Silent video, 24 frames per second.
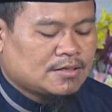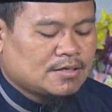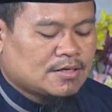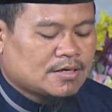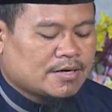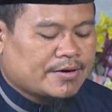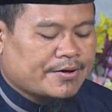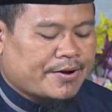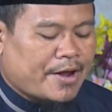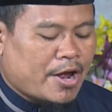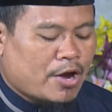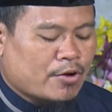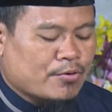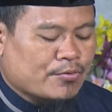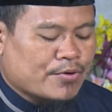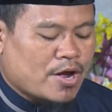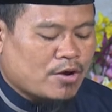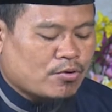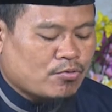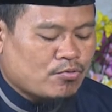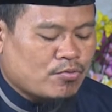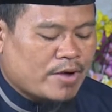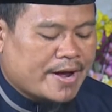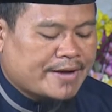keraguan
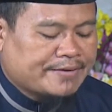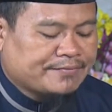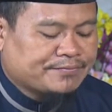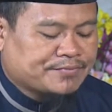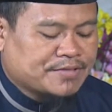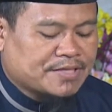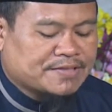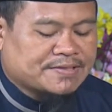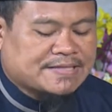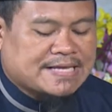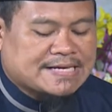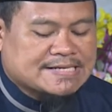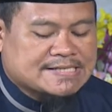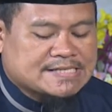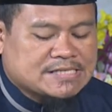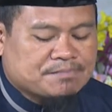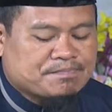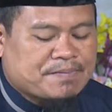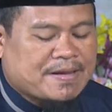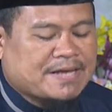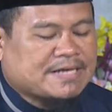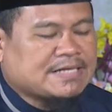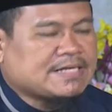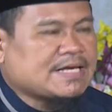keraguan tentang
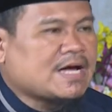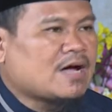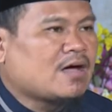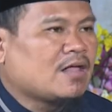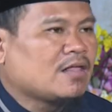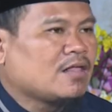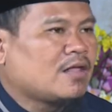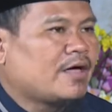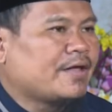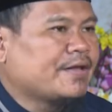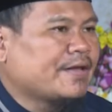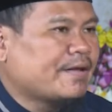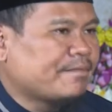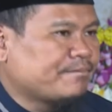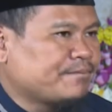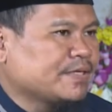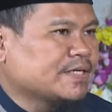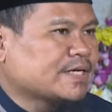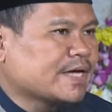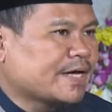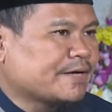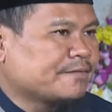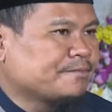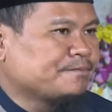sifat yang Allah
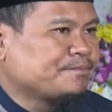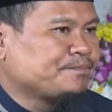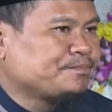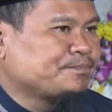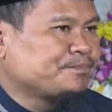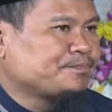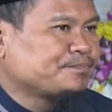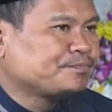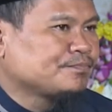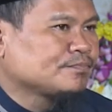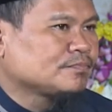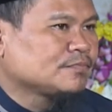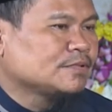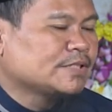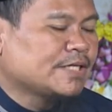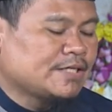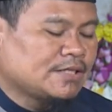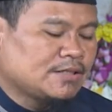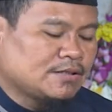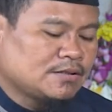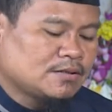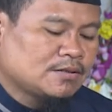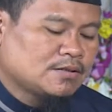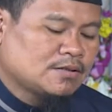nafikan.
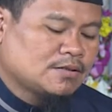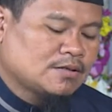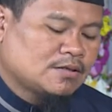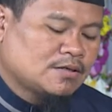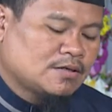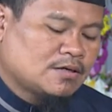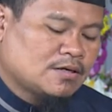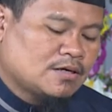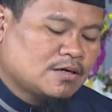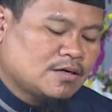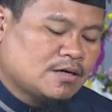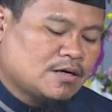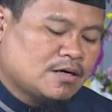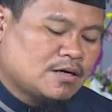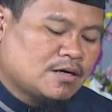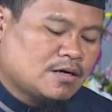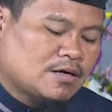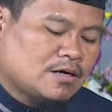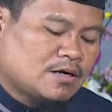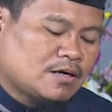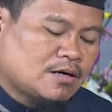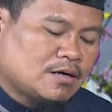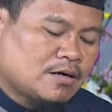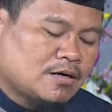Jadi
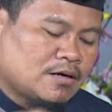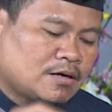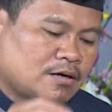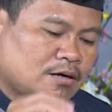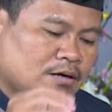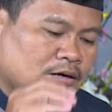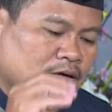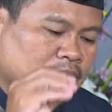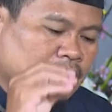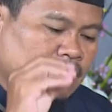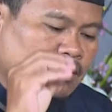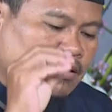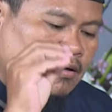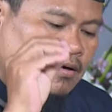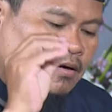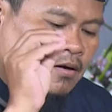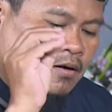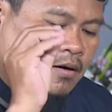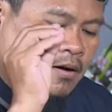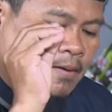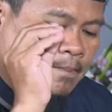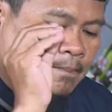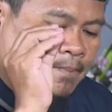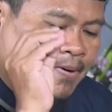eh,
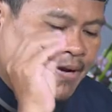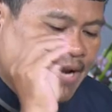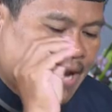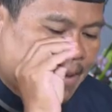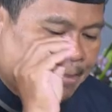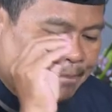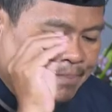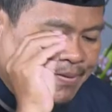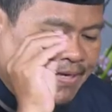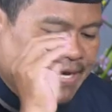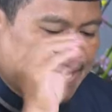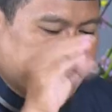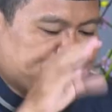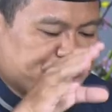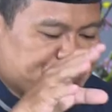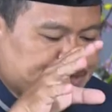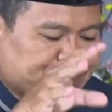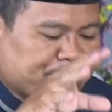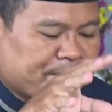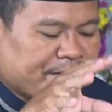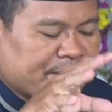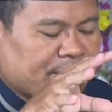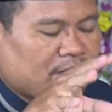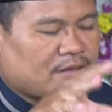Penapian
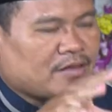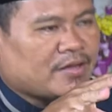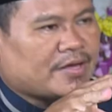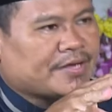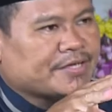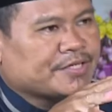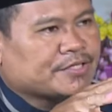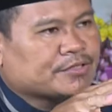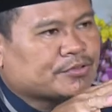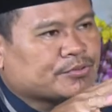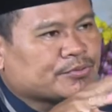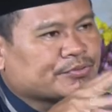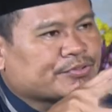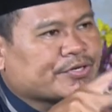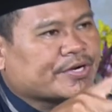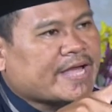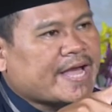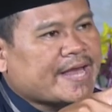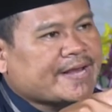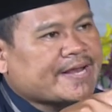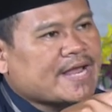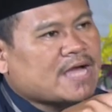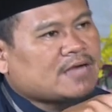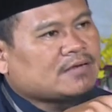sifat Allah itu
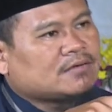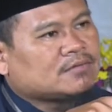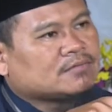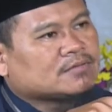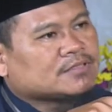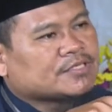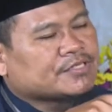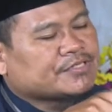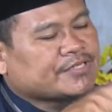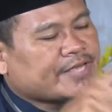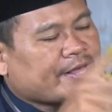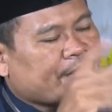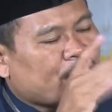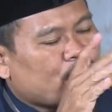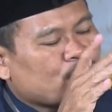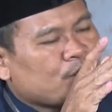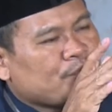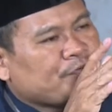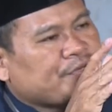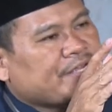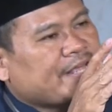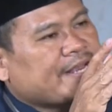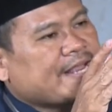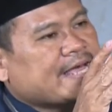terkadang secara
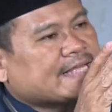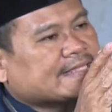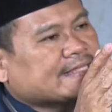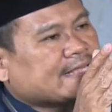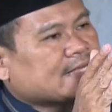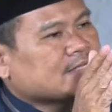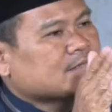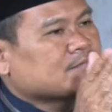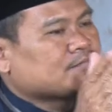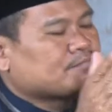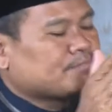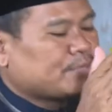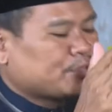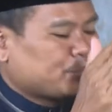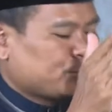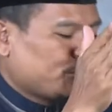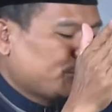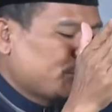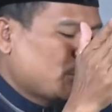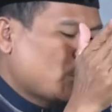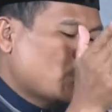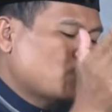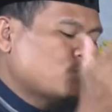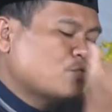umum dia datang
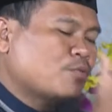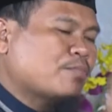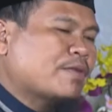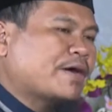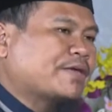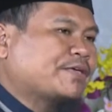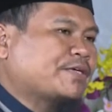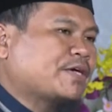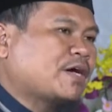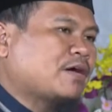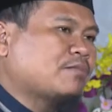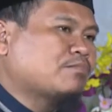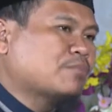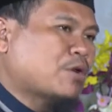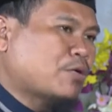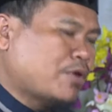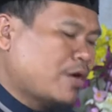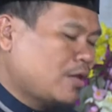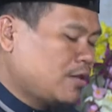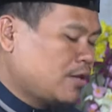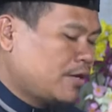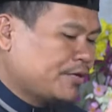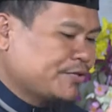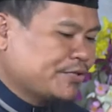bentuknya umum aja.
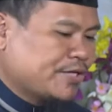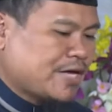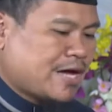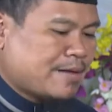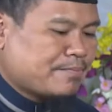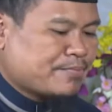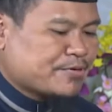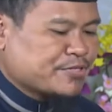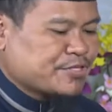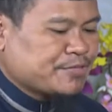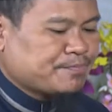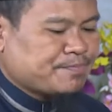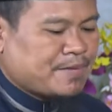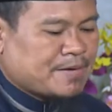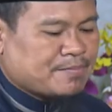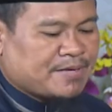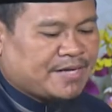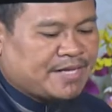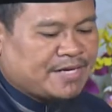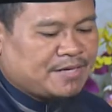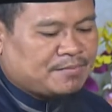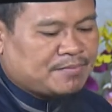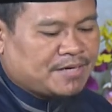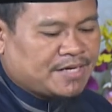Bahwa Allah nggak bersifat
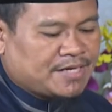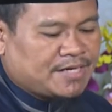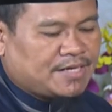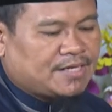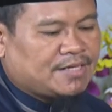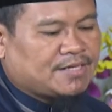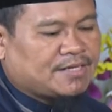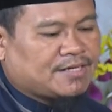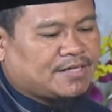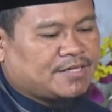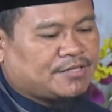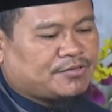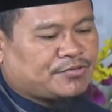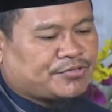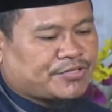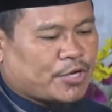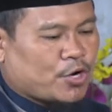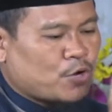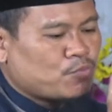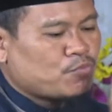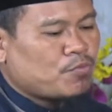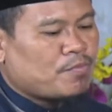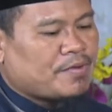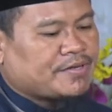begini-begini gitu.
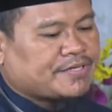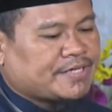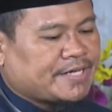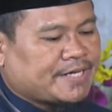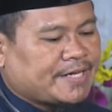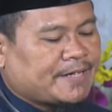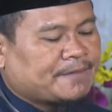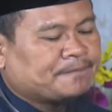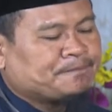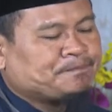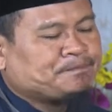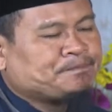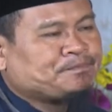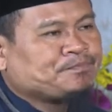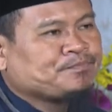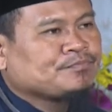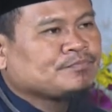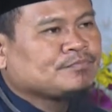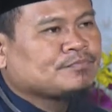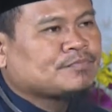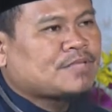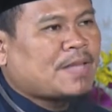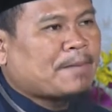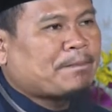Secara umum aja ya.
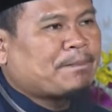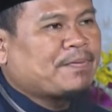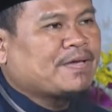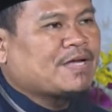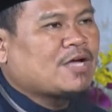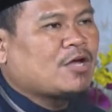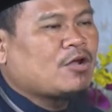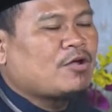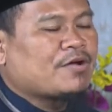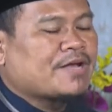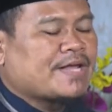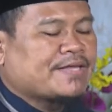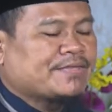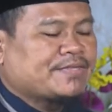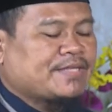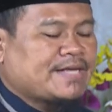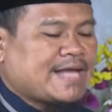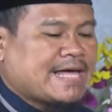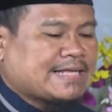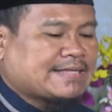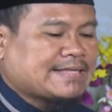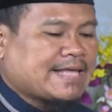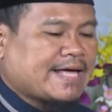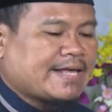Tapi kalau nanti
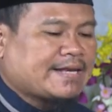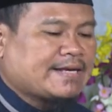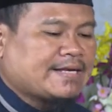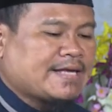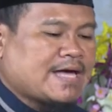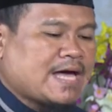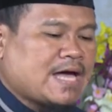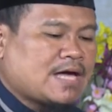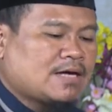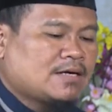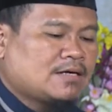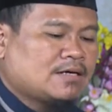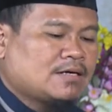datang dia